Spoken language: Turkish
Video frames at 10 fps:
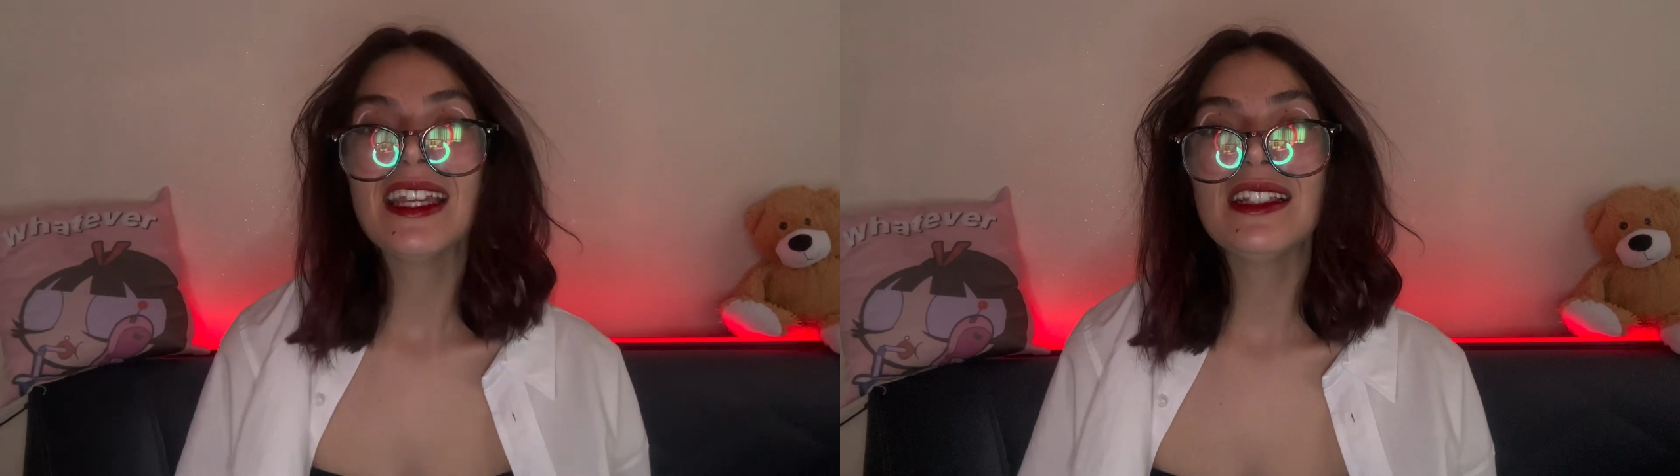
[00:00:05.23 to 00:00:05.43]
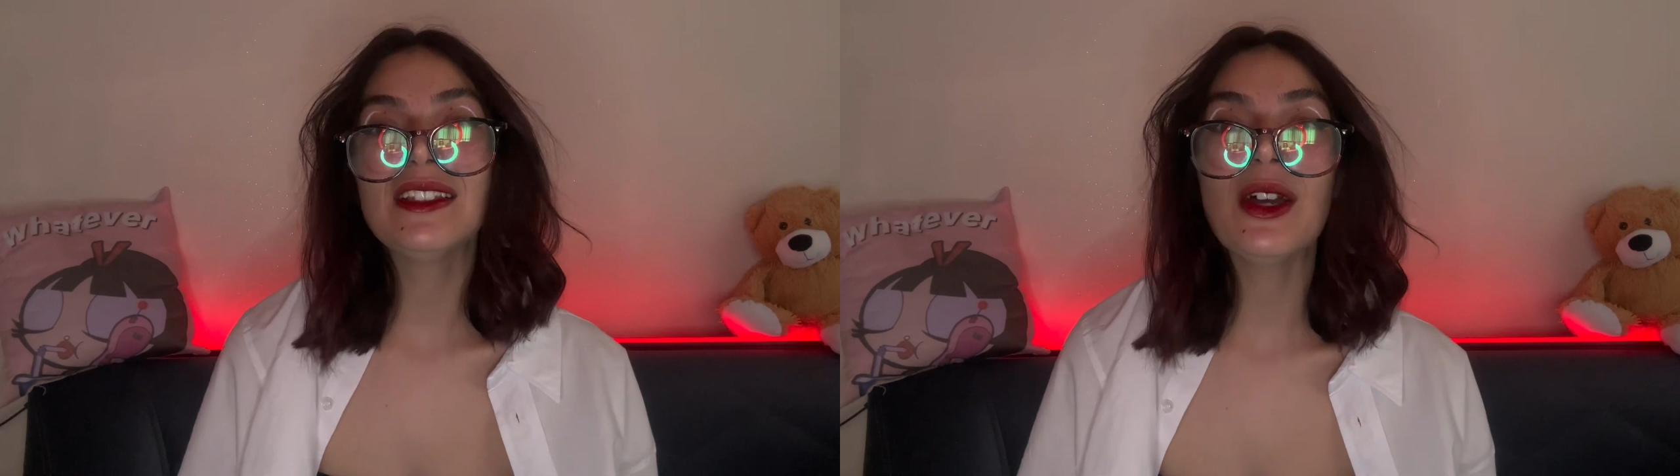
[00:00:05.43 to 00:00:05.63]

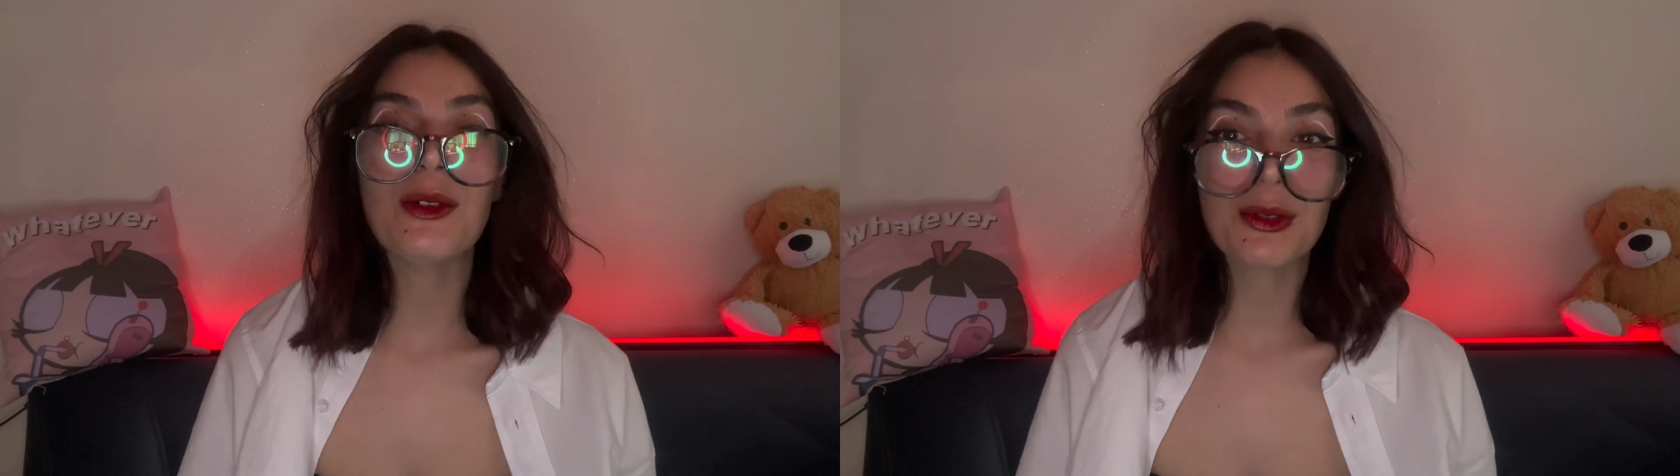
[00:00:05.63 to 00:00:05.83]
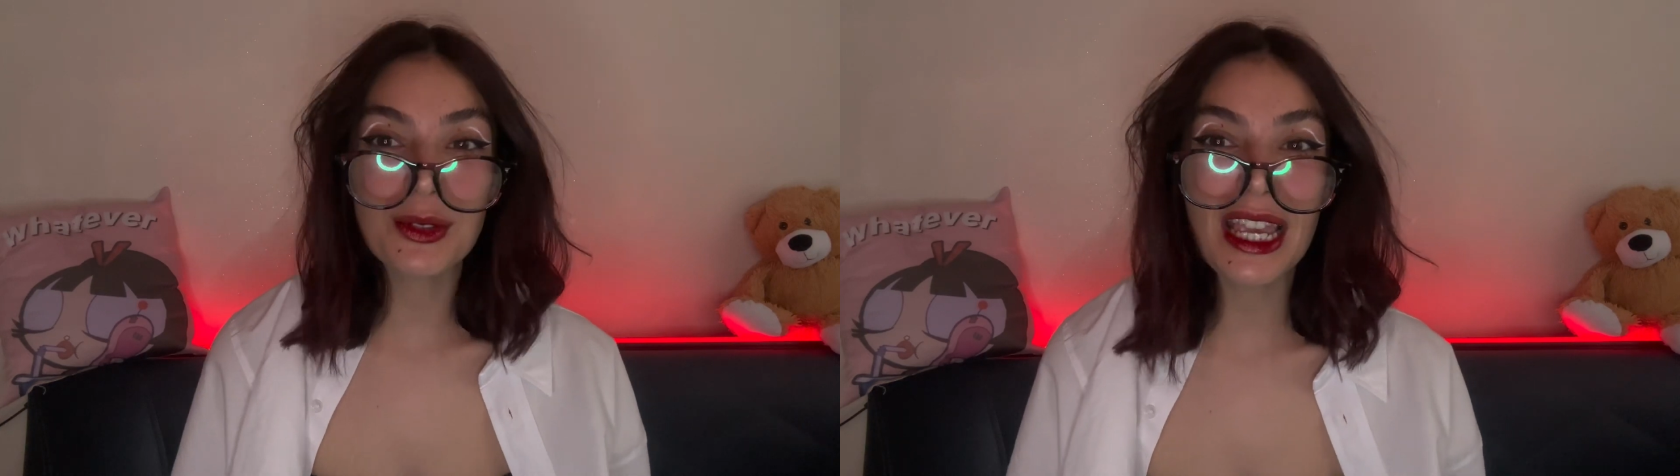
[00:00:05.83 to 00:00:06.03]
So
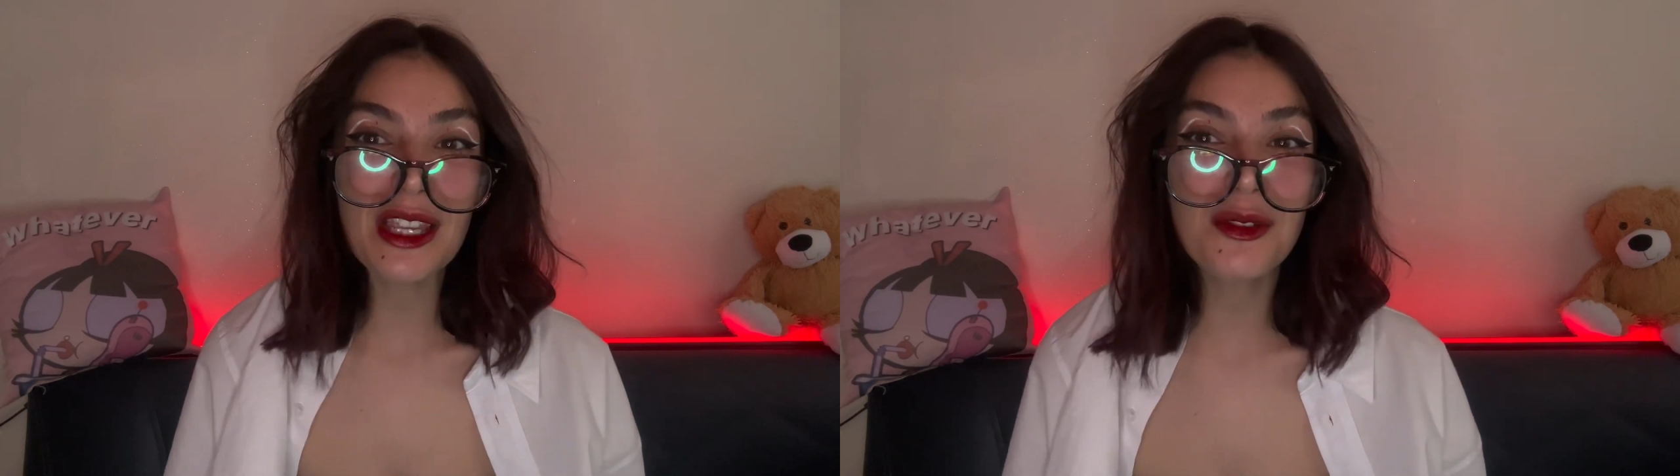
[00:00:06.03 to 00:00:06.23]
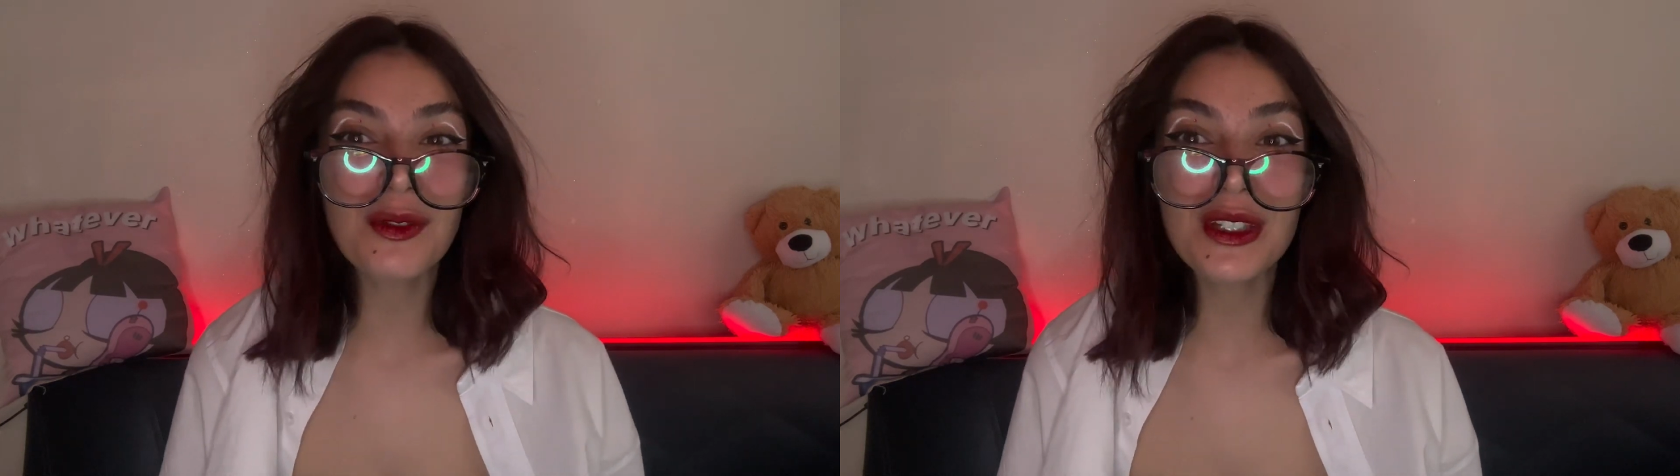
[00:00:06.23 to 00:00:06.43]
today
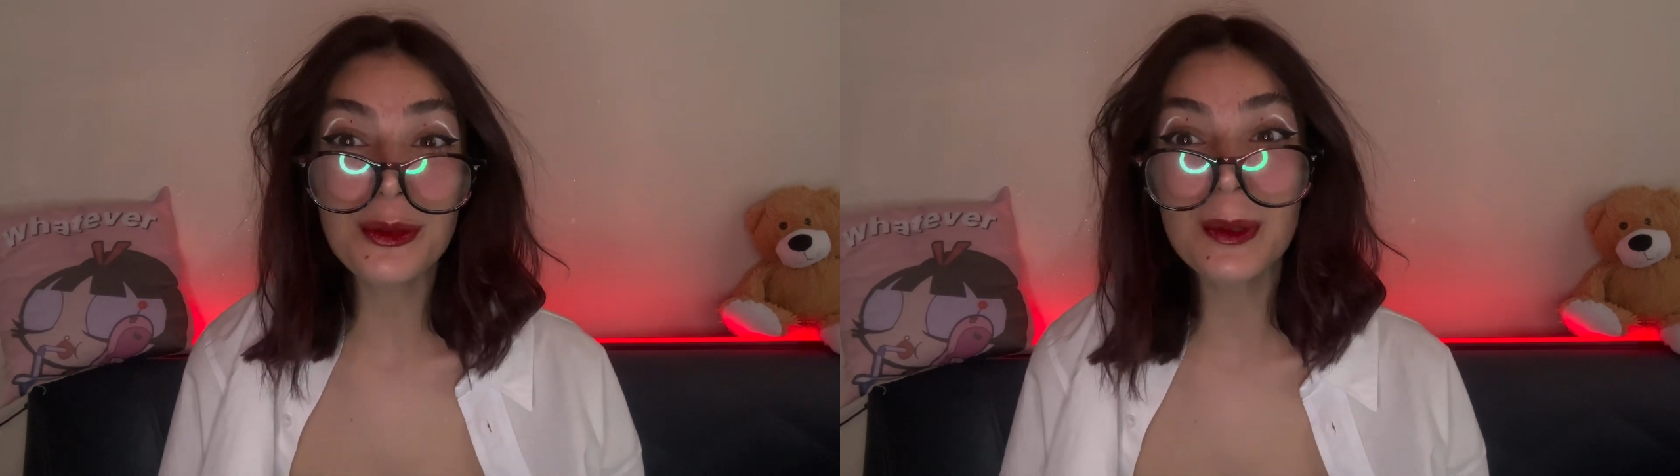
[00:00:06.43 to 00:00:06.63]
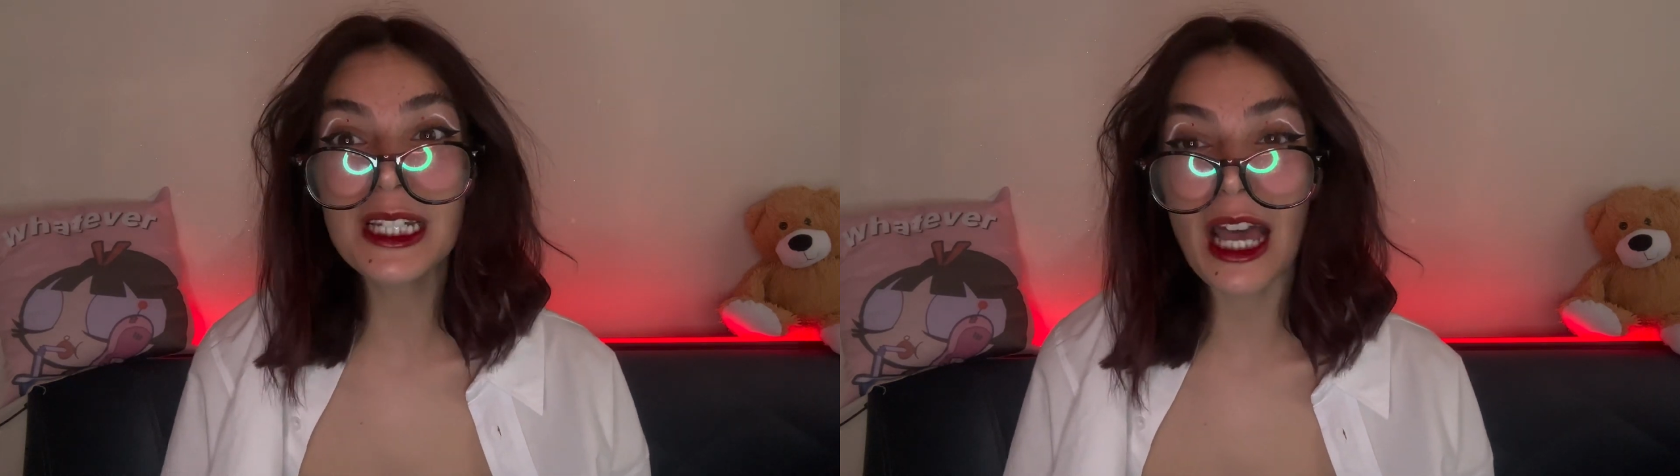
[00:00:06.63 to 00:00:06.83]
we will
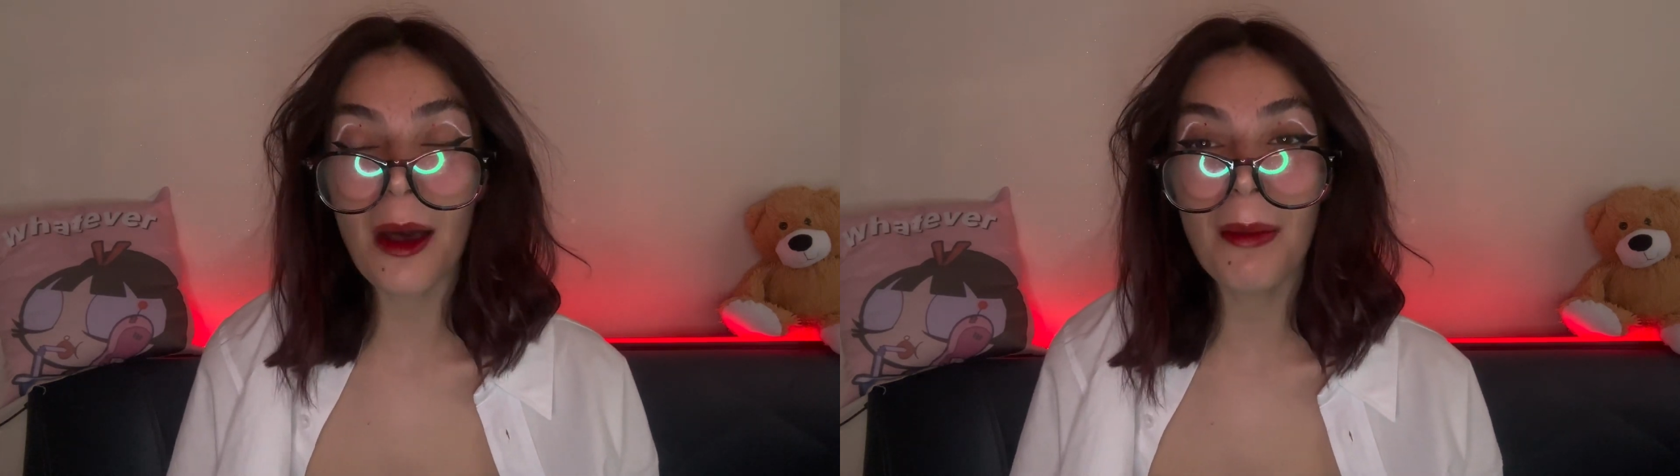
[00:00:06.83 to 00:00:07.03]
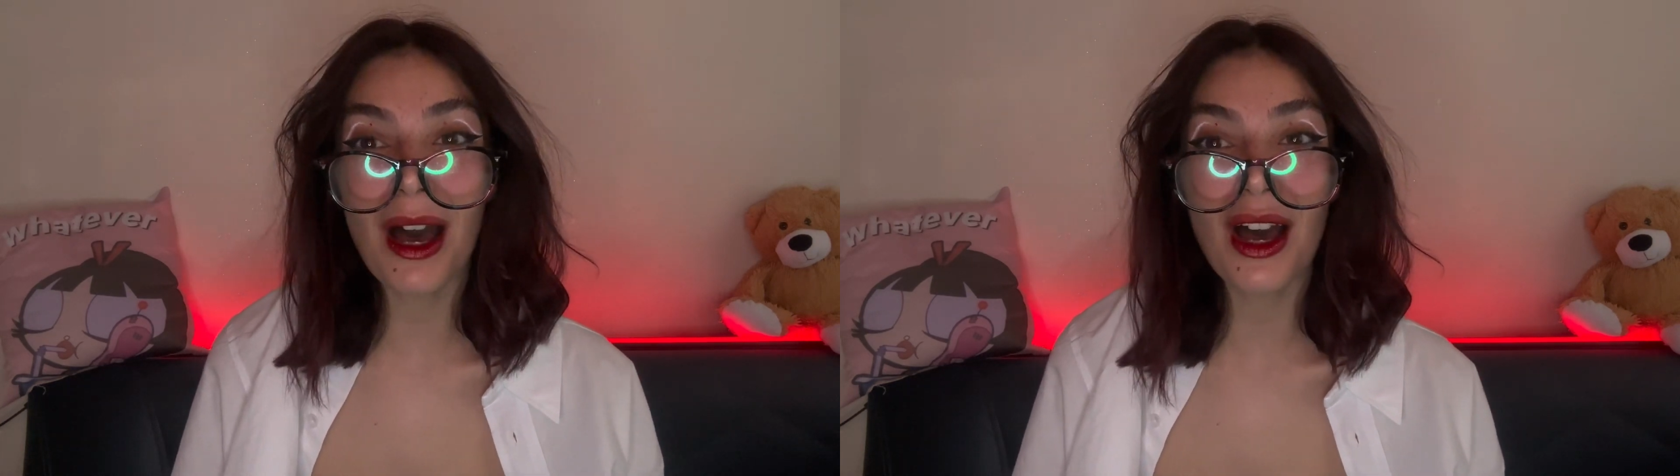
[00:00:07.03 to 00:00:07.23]
speak
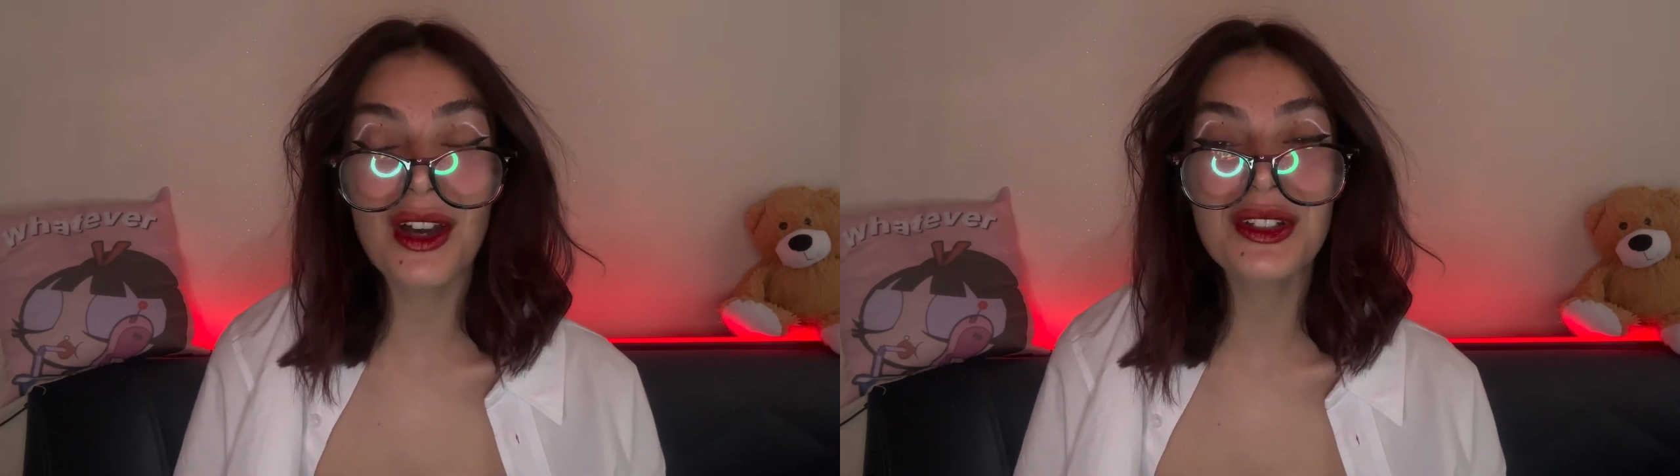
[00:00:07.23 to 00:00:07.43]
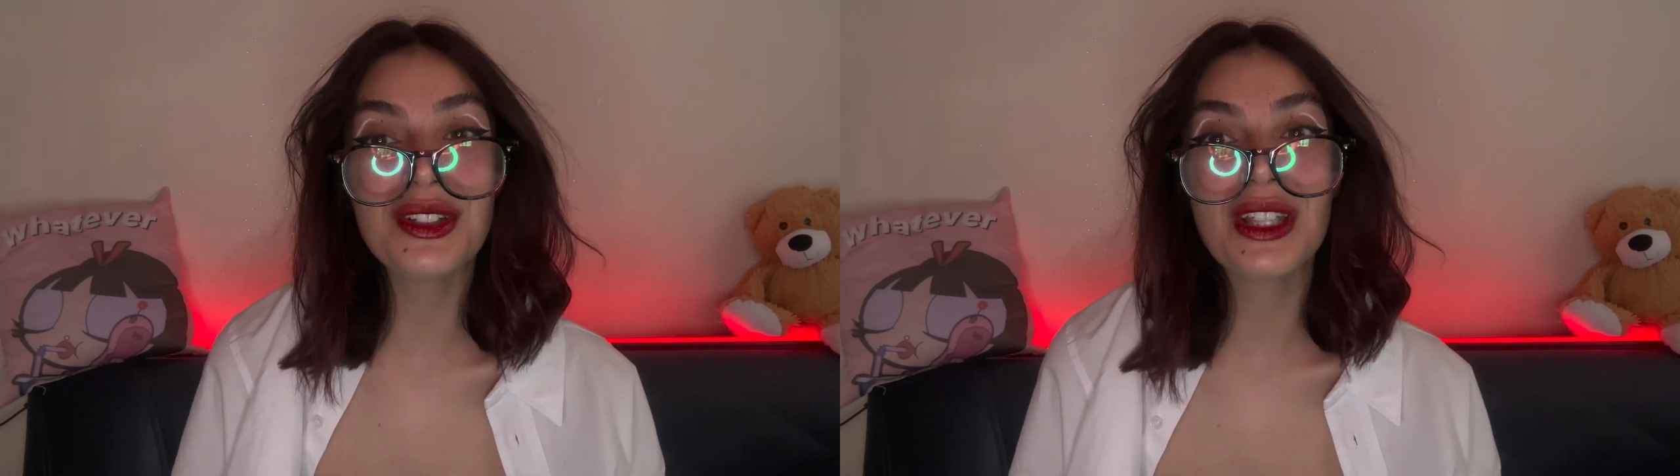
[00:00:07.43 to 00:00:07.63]

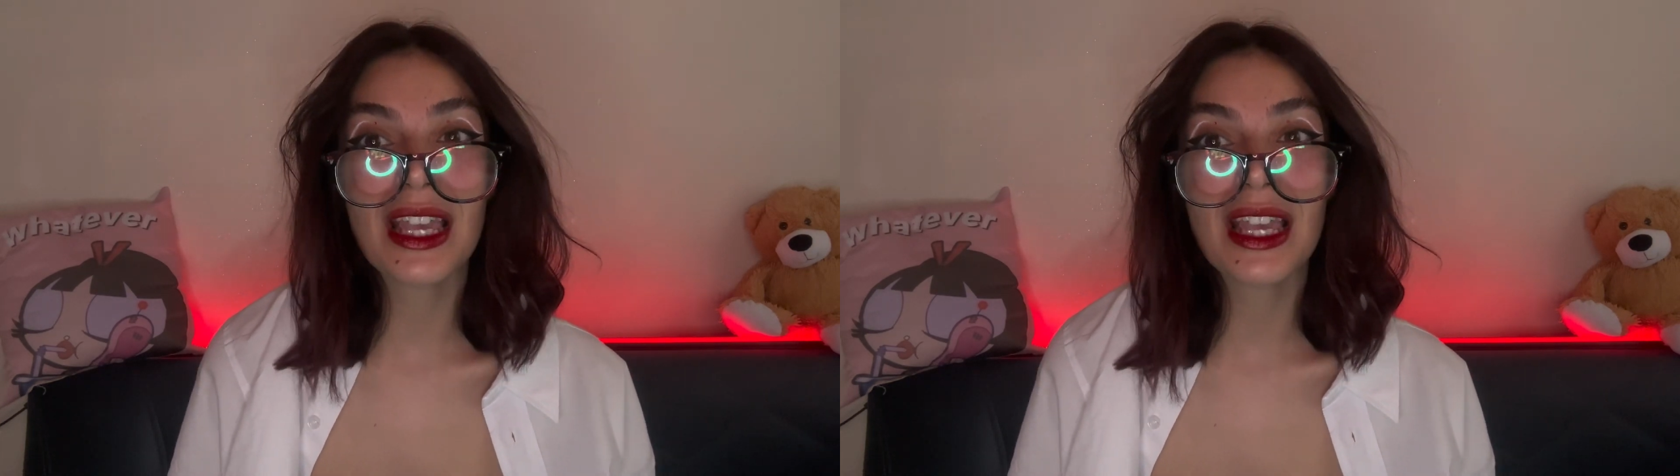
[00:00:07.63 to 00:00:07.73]
about